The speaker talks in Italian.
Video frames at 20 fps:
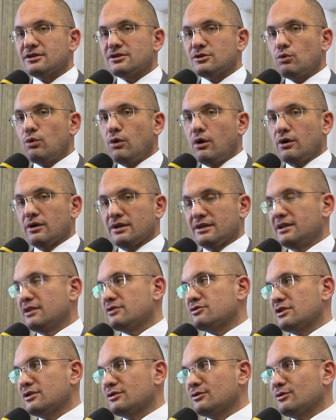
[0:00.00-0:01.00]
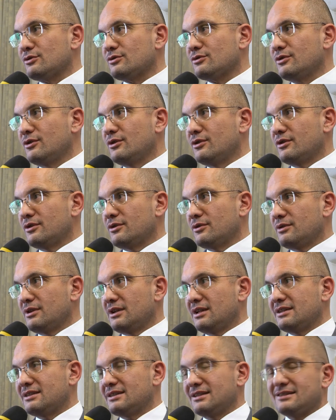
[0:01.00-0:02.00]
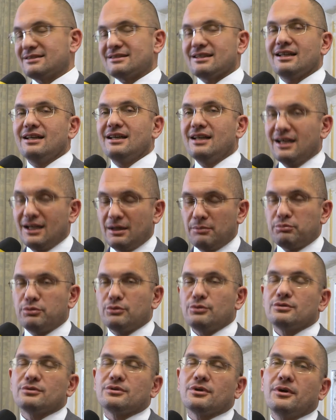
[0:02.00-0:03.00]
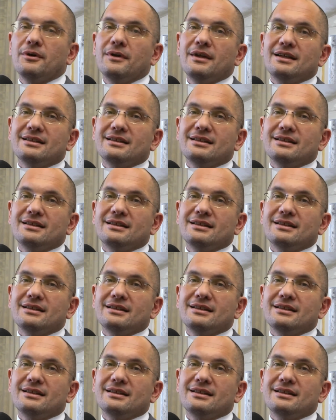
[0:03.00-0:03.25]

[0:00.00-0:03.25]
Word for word: cuore del centro storico all'altezza appunto